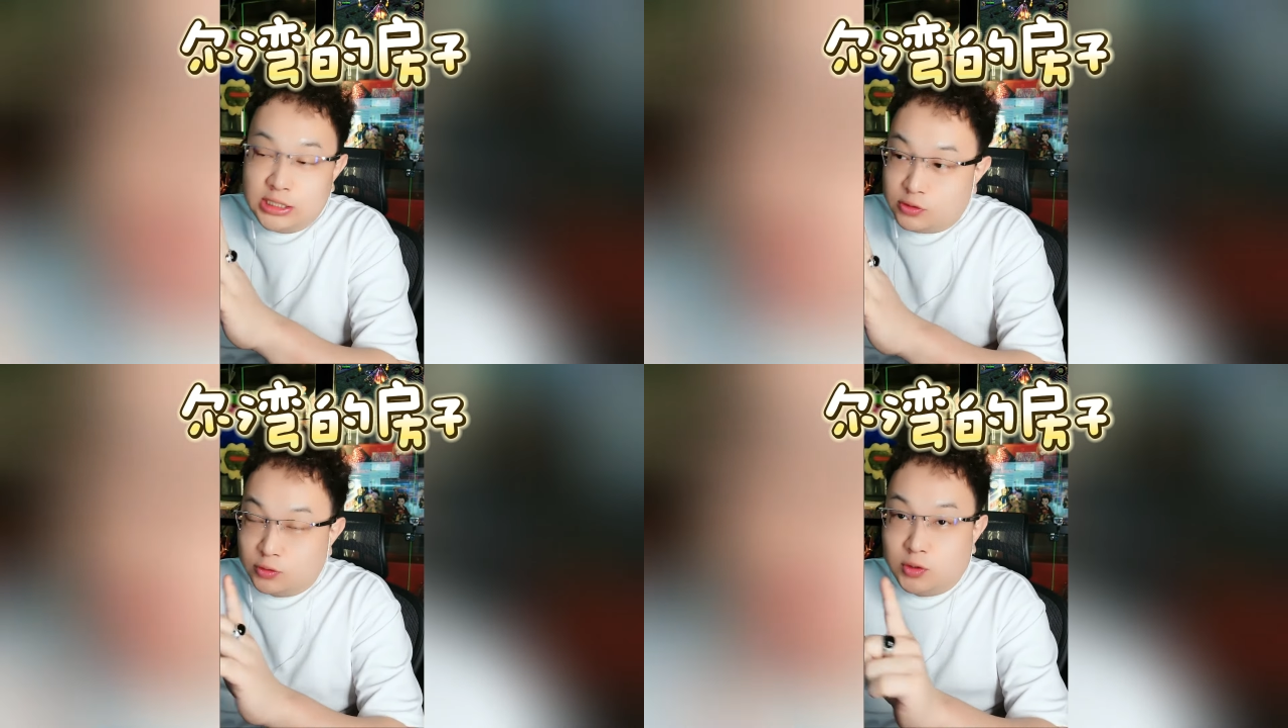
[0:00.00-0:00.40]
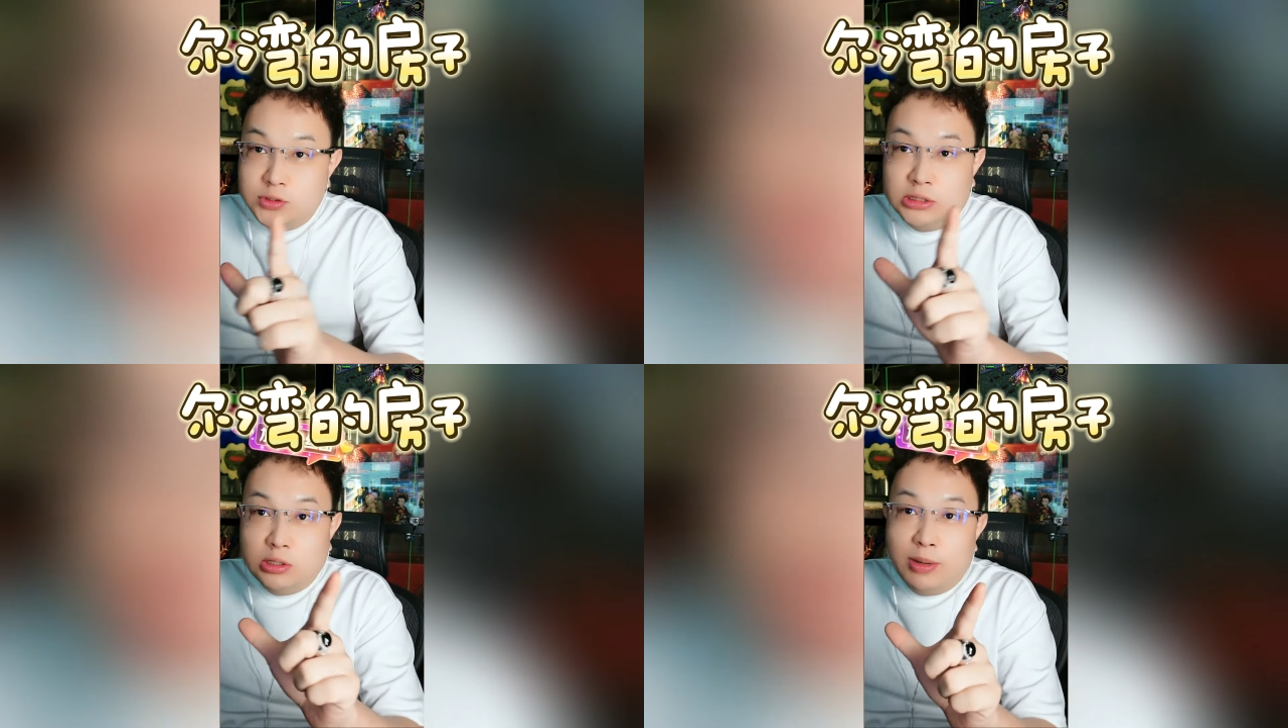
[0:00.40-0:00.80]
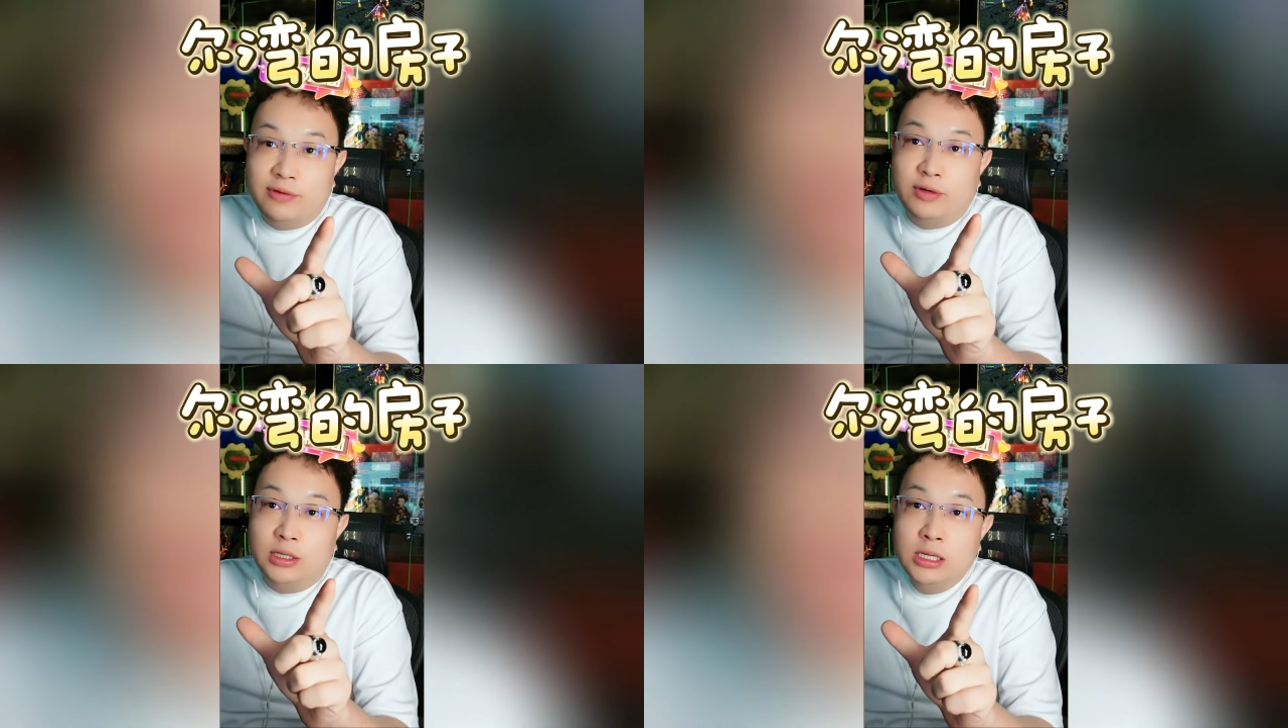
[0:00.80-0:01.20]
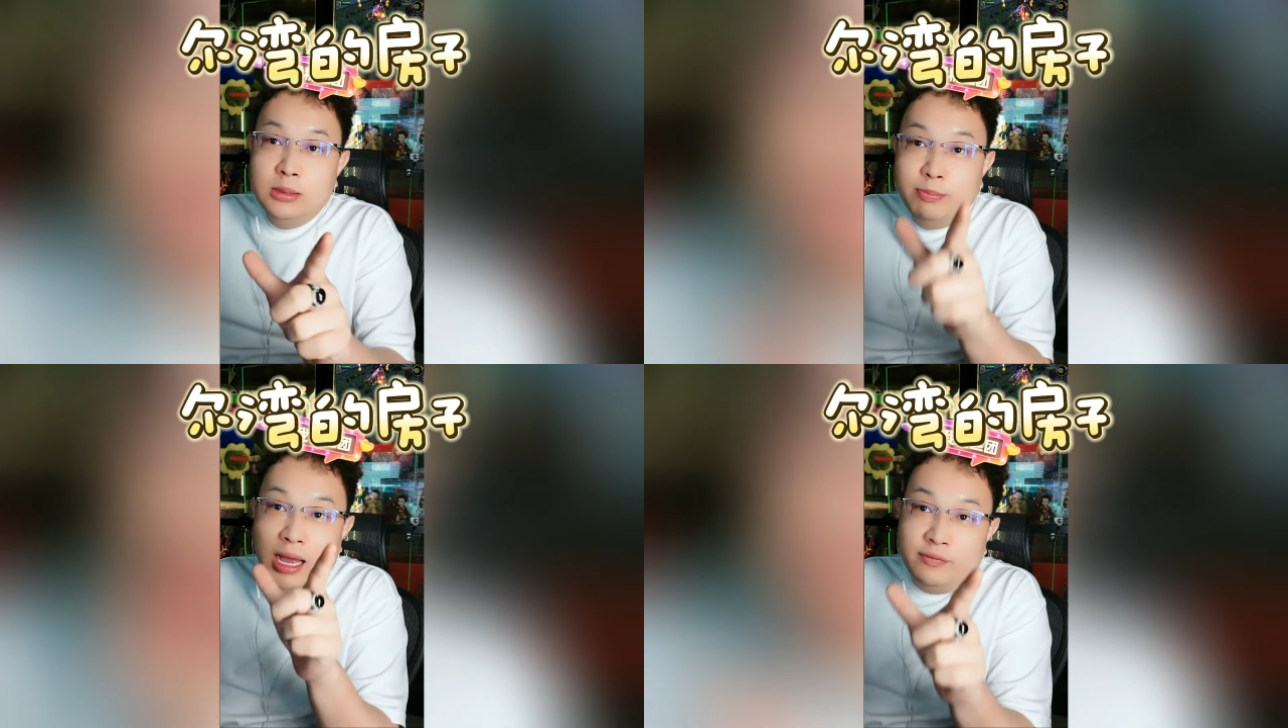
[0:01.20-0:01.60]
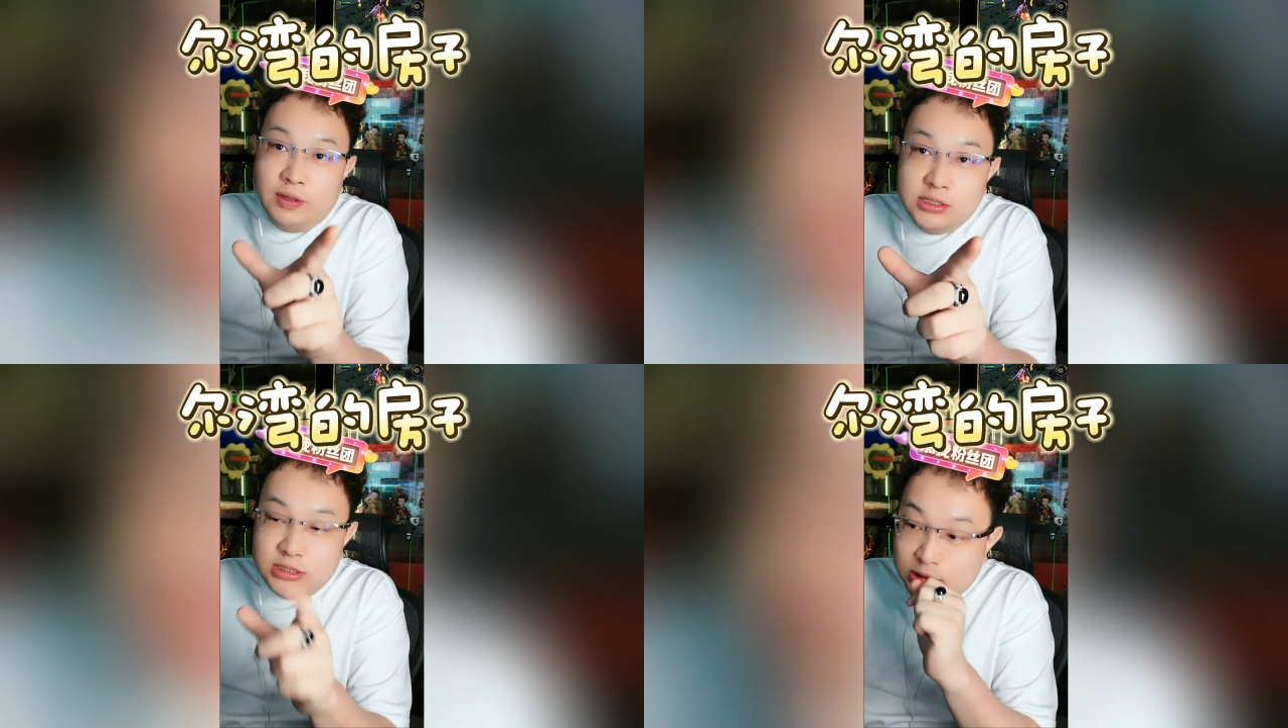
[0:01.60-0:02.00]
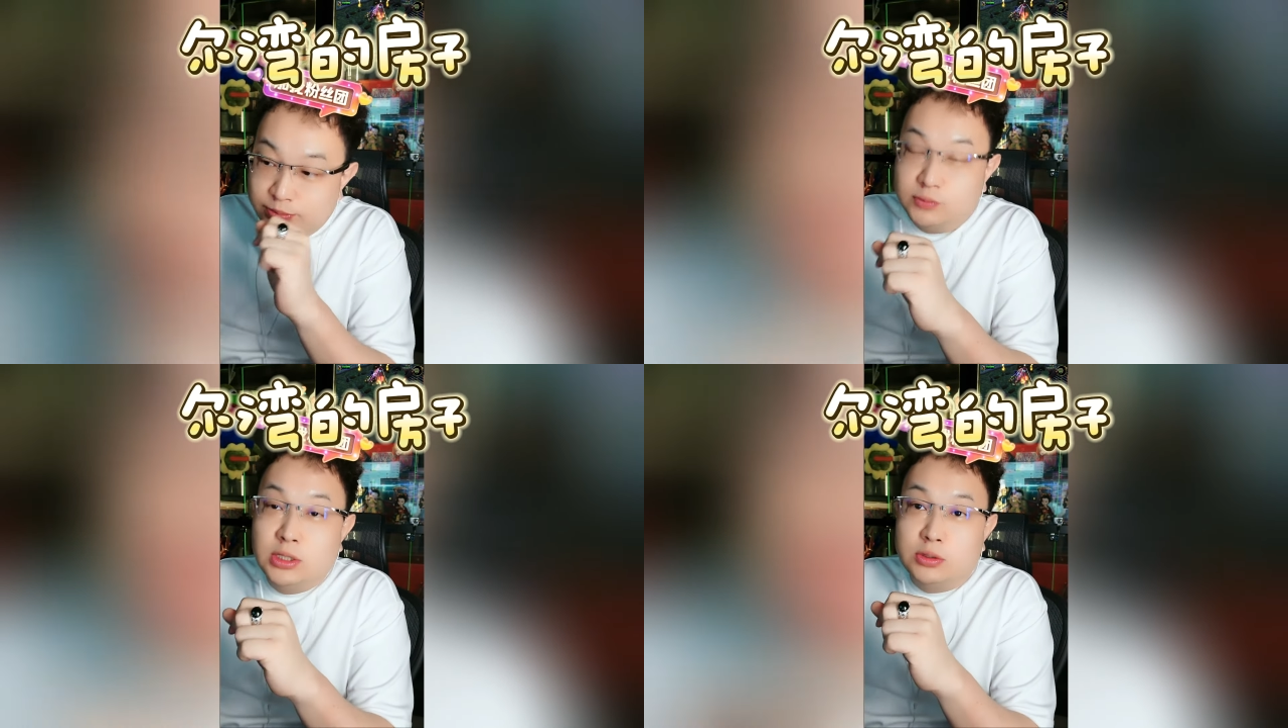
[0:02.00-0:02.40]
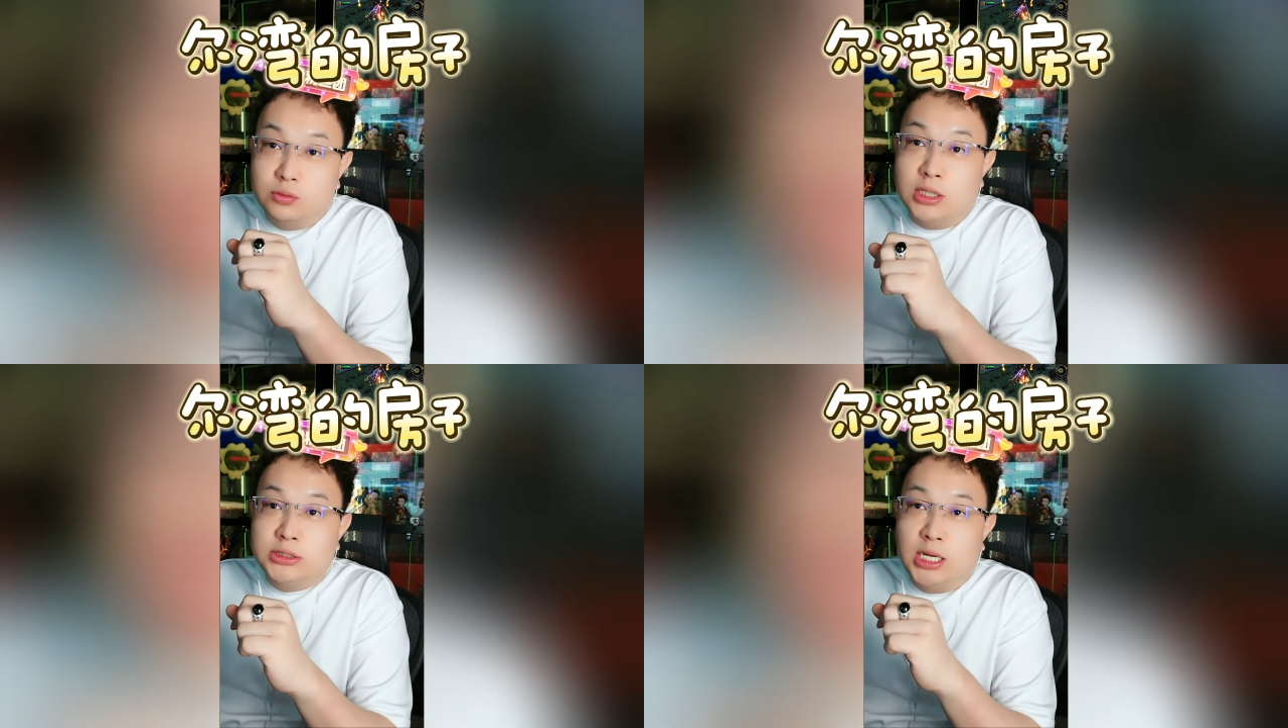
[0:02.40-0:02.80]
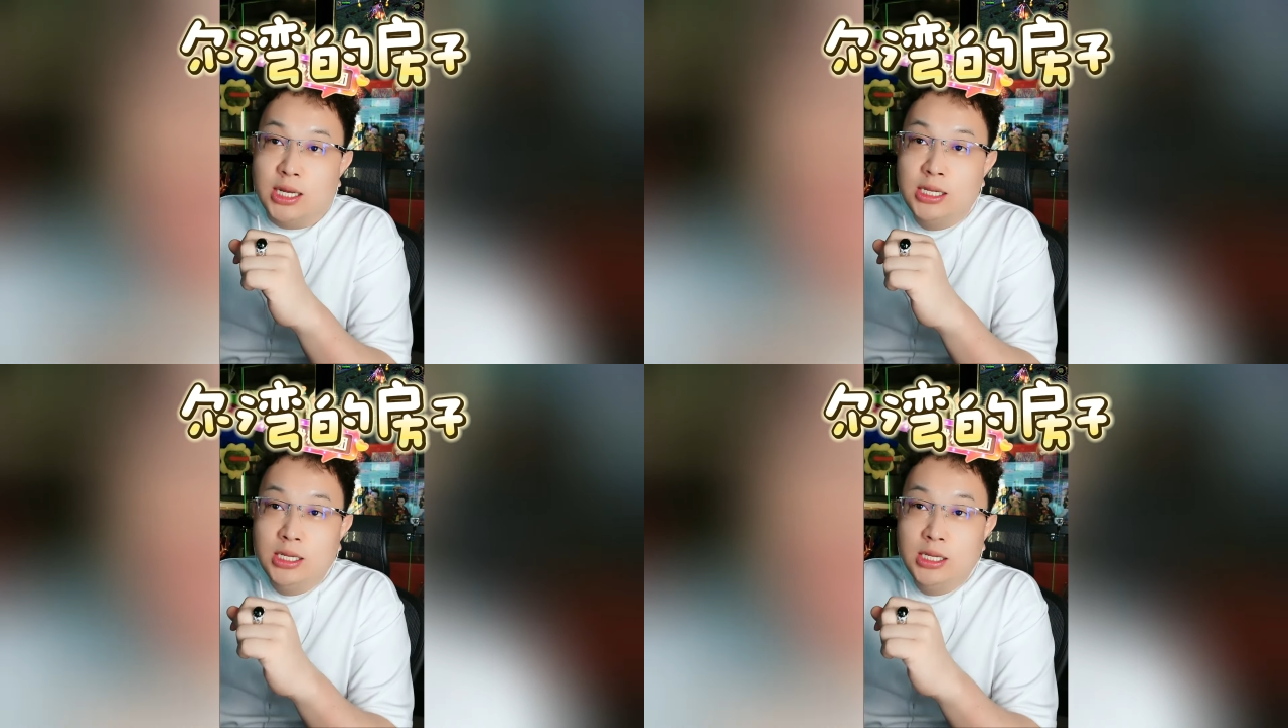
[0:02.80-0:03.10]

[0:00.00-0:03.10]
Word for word: 都都降到八分，八分其实不算很差，